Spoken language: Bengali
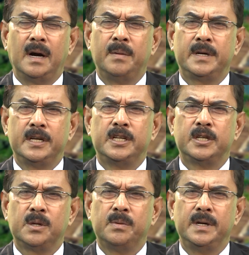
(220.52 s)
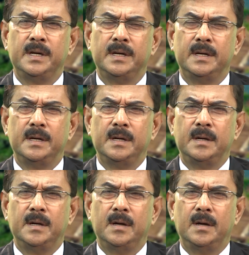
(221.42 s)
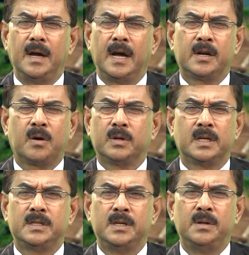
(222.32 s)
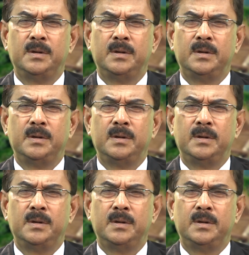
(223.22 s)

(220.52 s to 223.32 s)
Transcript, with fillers: আমার কি সে সময় একটা কথা ছিল